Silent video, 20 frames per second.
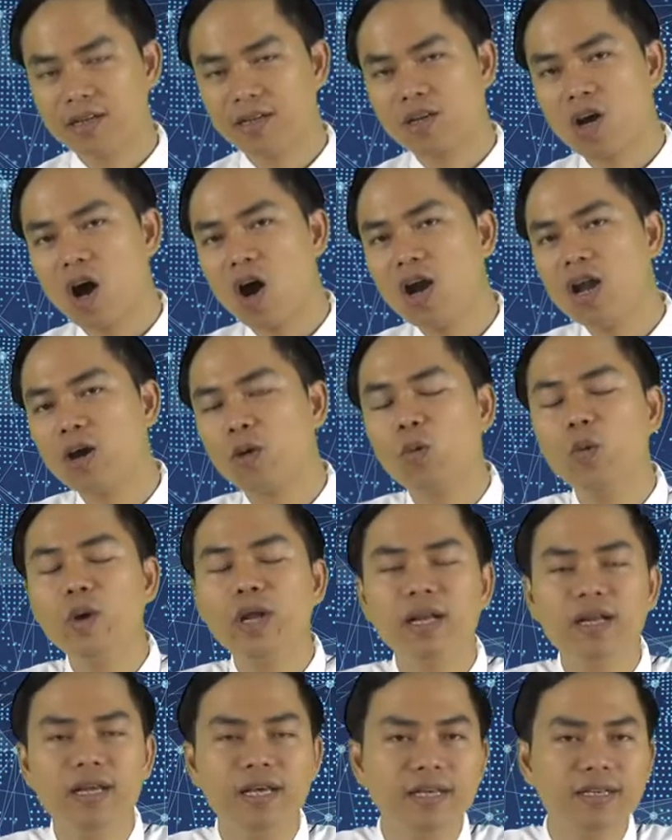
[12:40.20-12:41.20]
đó là
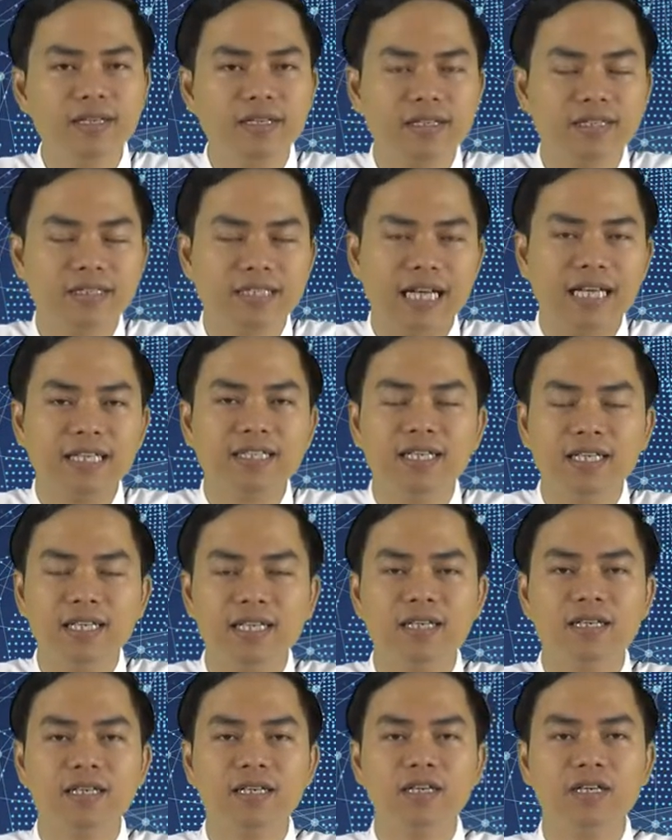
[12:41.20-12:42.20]
nguyên lý giá
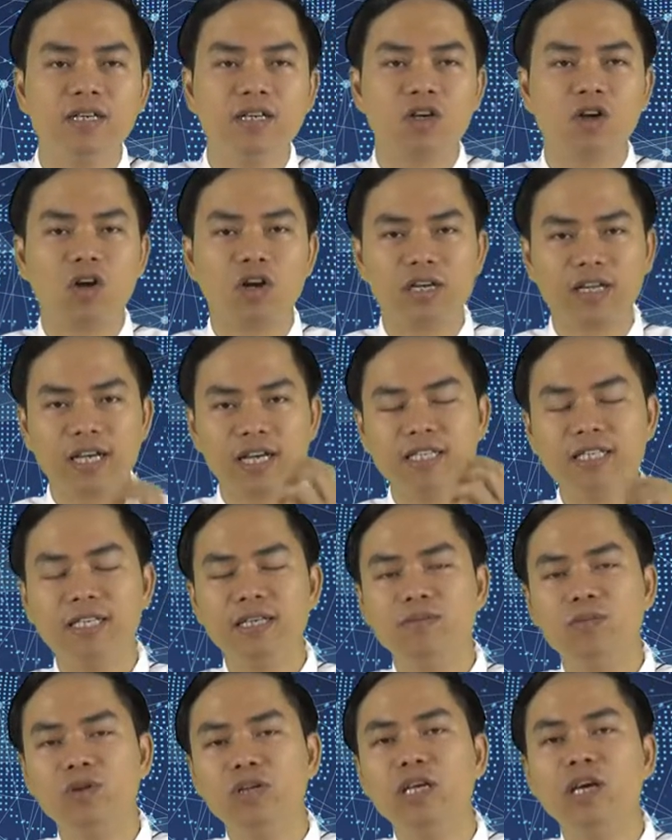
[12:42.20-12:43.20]
trị còn các anh chị
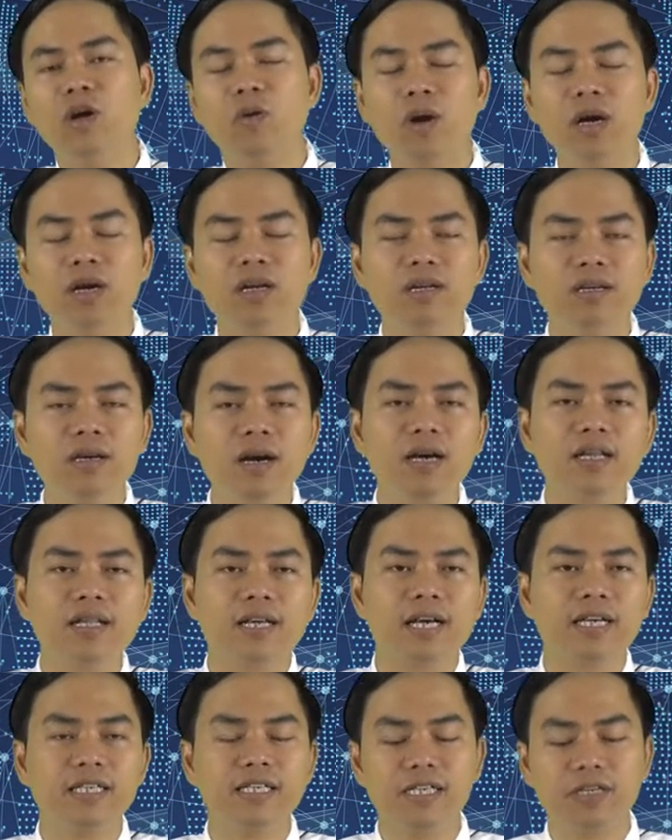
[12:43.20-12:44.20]
muốn hiểu hơn nữa thì
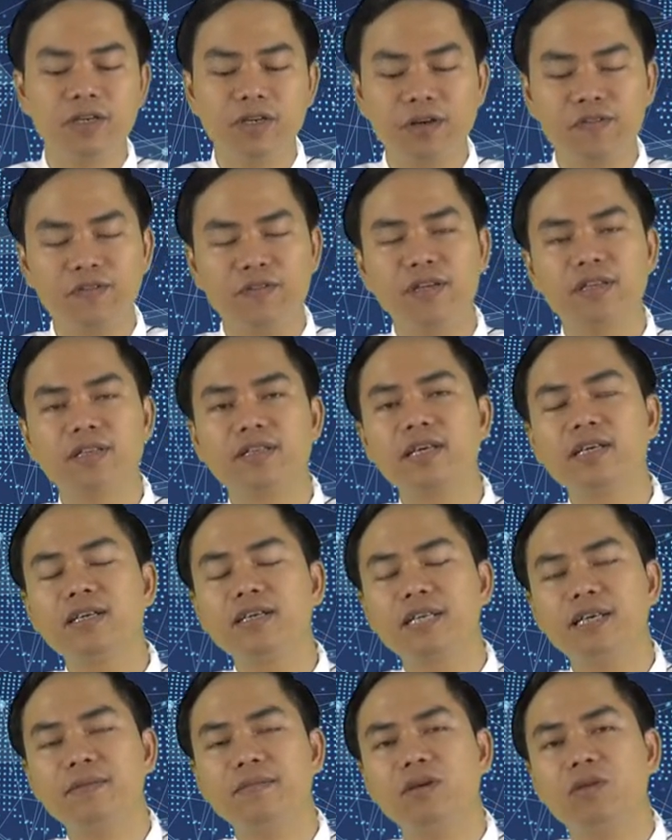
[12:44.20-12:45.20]
các anh chị có thể phân
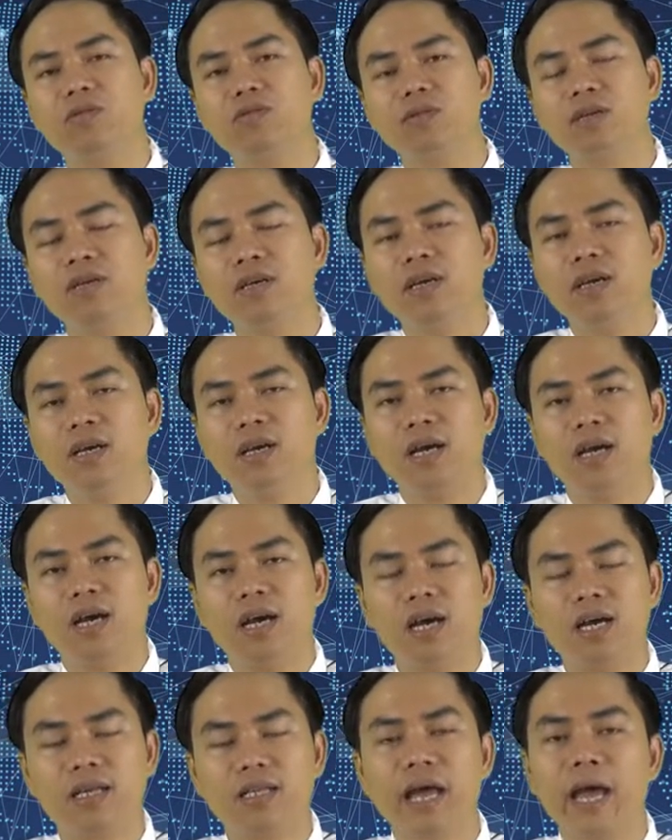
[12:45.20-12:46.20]
tích tìm hiểu
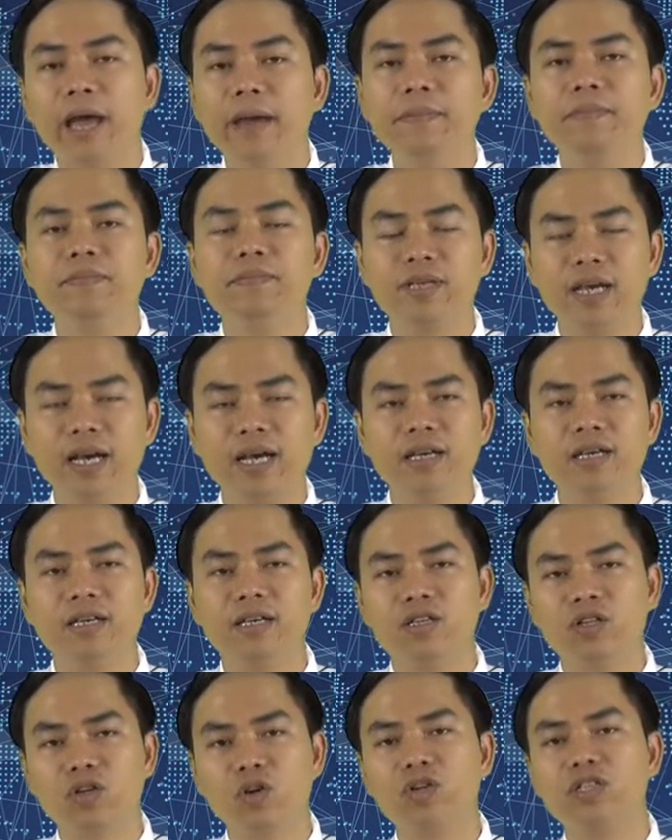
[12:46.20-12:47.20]
à, thêm nhá
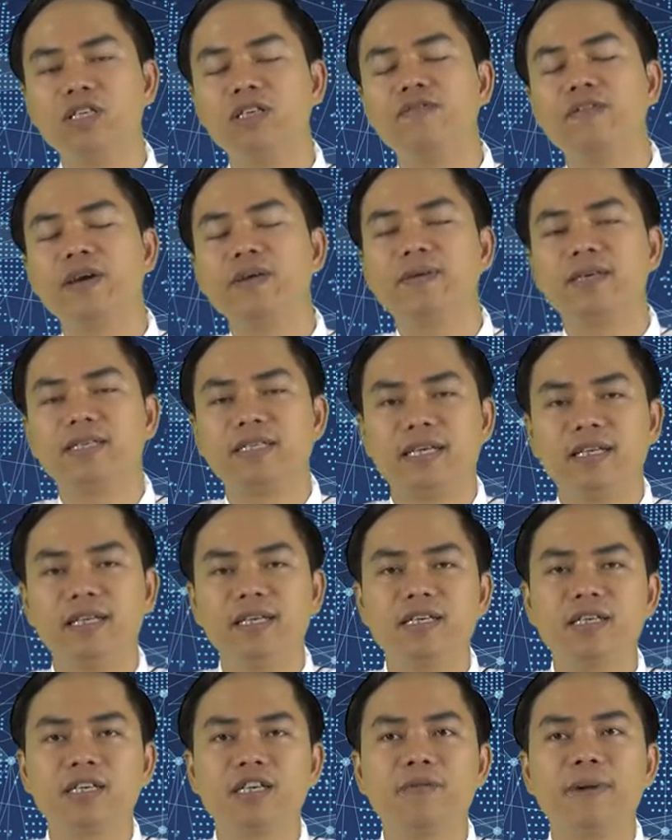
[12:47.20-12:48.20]
tôi xin phép được giải
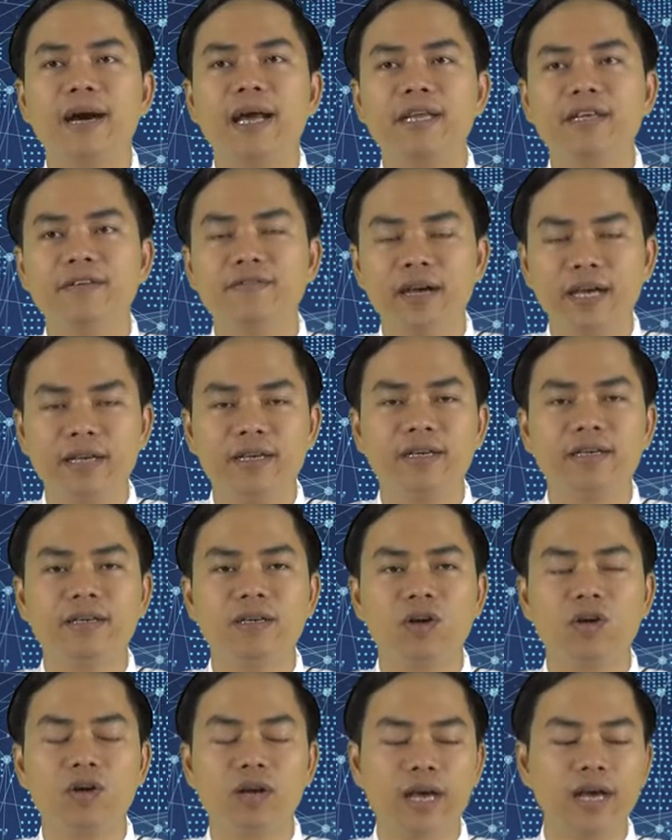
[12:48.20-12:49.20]
thích cơ bản như vậy
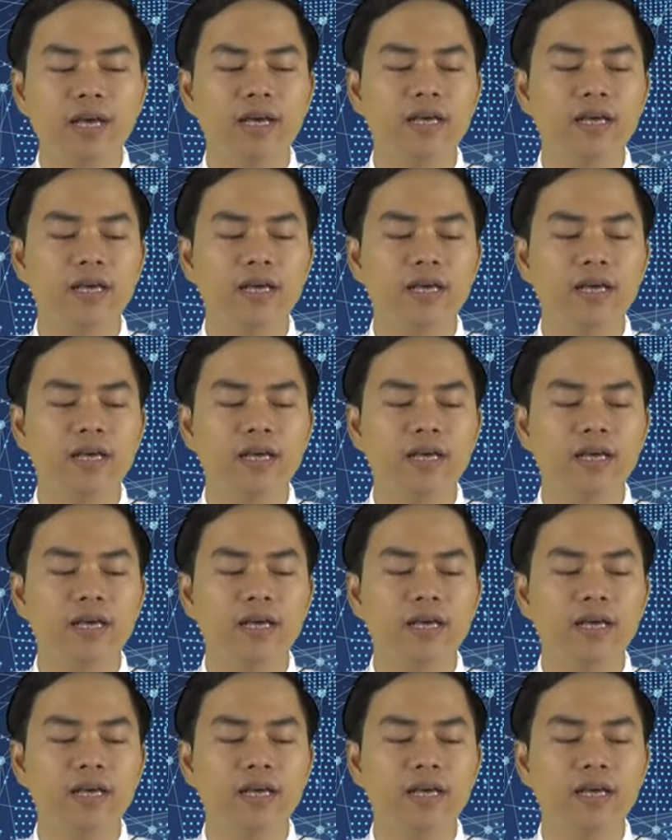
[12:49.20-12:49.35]
ok